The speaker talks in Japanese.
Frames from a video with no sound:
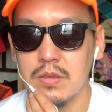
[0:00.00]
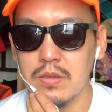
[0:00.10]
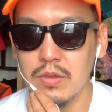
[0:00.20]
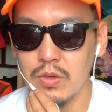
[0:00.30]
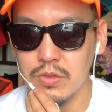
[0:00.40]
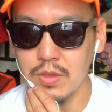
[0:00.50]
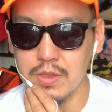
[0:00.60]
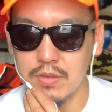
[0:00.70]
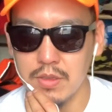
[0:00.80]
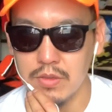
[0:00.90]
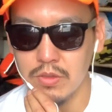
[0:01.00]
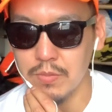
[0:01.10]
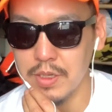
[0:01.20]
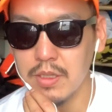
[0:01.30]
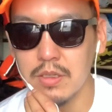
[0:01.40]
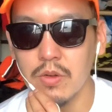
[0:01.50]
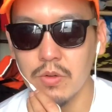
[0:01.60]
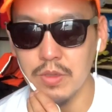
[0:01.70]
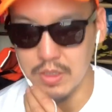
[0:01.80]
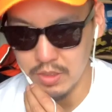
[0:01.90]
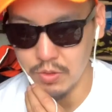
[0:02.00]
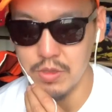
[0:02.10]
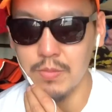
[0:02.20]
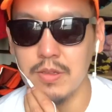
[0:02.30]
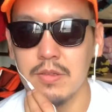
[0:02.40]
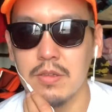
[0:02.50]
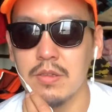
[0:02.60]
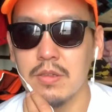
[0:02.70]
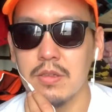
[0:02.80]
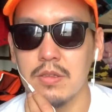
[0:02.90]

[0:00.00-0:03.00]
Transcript: ということでじゃあ早速ベランダの方に移動します